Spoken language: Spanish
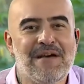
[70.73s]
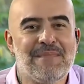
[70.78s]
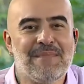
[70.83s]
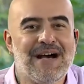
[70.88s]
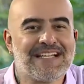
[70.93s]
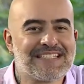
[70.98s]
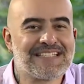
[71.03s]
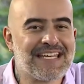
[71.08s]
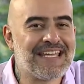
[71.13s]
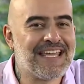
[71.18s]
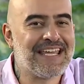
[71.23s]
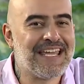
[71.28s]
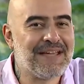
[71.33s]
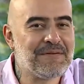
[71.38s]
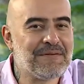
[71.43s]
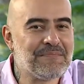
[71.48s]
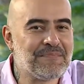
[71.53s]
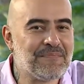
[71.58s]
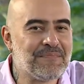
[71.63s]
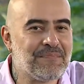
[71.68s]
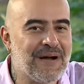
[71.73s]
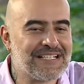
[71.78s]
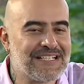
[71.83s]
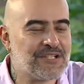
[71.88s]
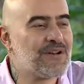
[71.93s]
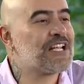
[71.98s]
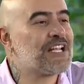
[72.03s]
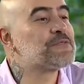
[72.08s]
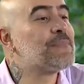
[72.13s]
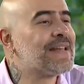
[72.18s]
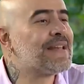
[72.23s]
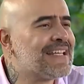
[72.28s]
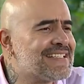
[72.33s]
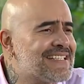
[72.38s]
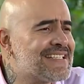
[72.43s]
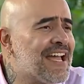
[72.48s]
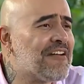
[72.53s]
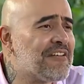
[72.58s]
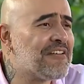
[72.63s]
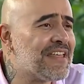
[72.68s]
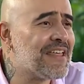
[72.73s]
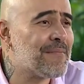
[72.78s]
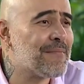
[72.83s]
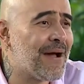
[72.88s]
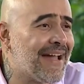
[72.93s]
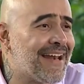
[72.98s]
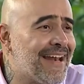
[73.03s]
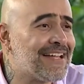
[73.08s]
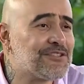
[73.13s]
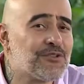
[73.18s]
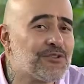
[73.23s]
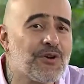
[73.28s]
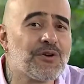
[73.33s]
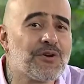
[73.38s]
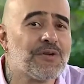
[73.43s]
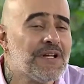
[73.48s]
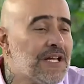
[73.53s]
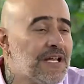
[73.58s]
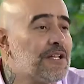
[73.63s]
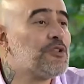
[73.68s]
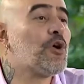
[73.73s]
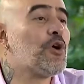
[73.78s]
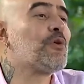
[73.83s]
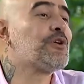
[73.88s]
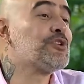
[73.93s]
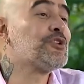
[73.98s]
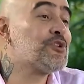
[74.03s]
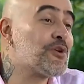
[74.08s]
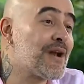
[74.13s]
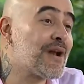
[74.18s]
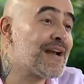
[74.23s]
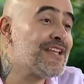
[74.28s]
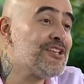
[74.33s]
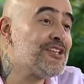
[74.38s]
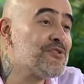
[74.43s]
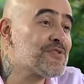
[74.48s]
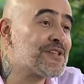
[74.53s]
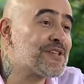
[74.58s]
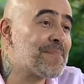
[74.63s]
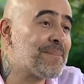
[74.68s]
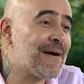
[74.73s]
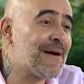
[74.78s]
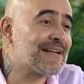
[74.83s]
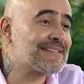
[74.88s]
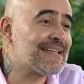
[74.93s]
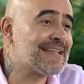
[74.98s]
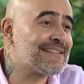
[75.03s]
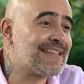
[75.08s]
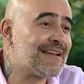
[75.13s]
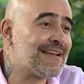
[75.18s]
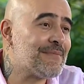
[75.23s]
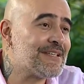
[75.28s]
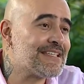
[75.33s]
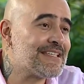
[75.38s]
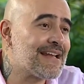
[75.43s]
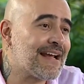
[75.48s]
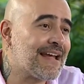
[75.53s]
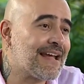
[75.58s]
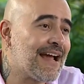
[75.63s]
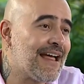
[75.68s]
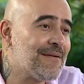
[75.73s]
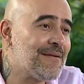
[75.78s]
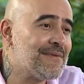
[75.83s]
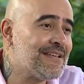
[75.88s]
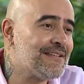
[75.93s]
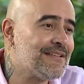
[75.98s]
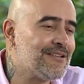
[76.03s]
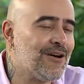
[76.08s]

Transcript: Además, eh, va a ser una experiencia de vida. Imagínate, no, cuando yo era niño hice parte de Telemedellín Academy.